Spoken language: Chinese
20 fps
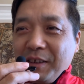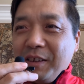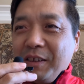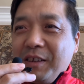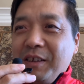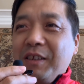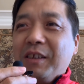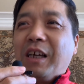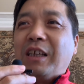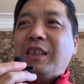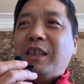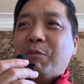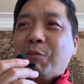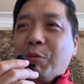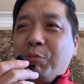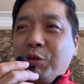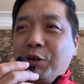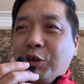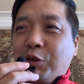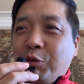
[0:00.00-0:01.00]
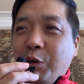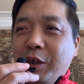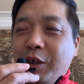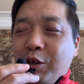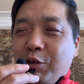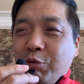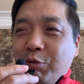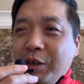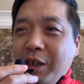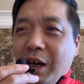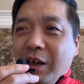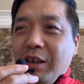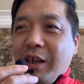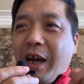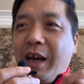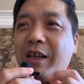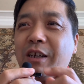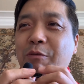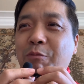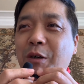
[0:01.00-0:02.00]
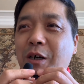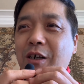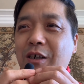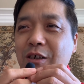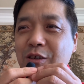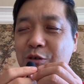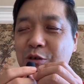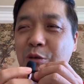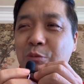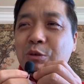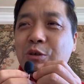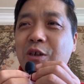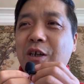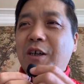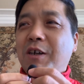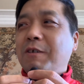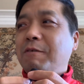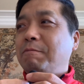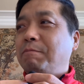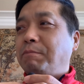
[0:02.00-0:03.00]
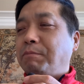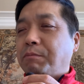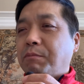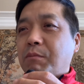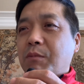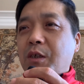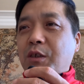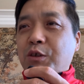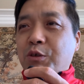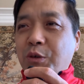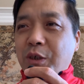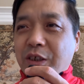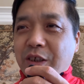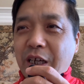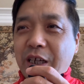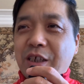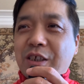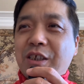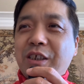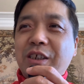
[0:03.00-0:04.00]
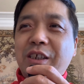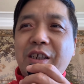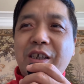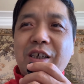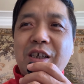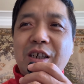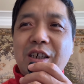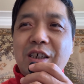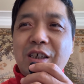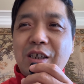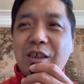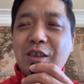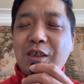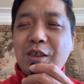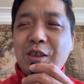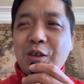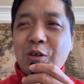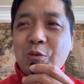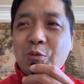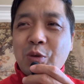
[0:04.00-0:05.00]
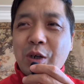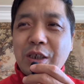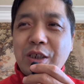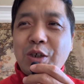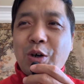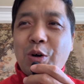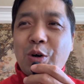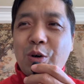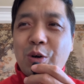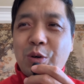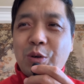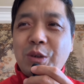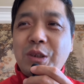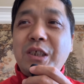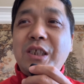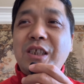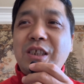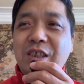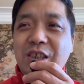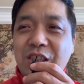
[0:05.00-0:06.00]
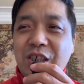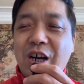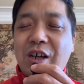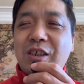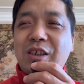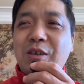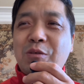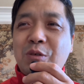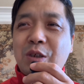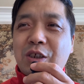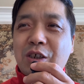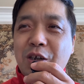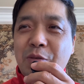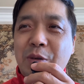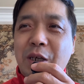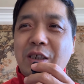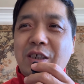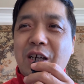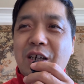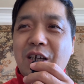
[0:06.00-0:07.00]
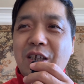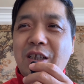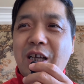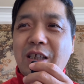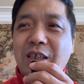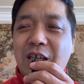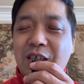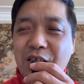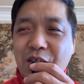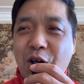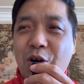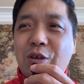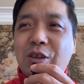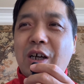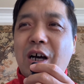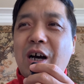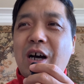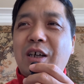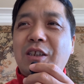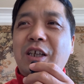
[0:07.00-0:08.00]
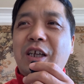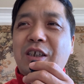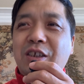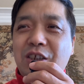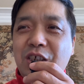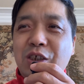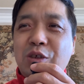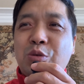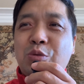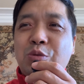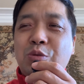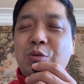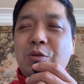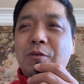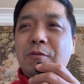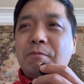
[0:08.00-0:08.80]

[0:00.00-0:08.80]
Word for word: 那你们不就对着中央来了吗？对不对呀？所以这是一个我有印象的，我特别想跟大家聊的啊，那个地图。